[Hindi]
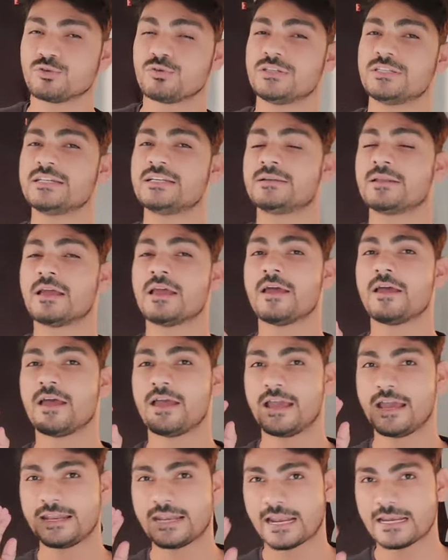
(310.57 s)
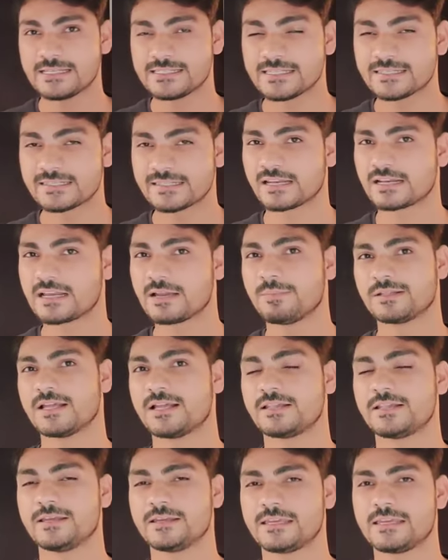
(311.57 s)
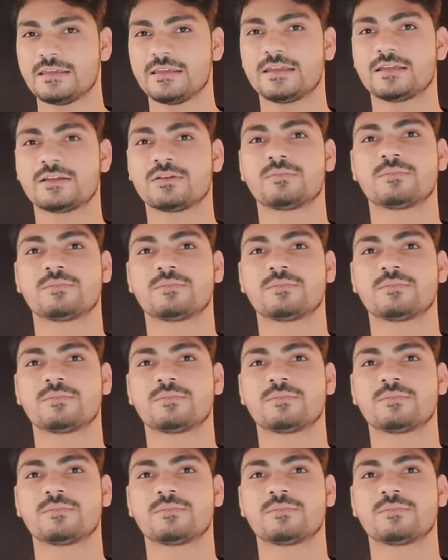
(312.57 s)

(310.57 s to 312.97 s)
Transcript: जो ये एनालिसिस करके बता दे कि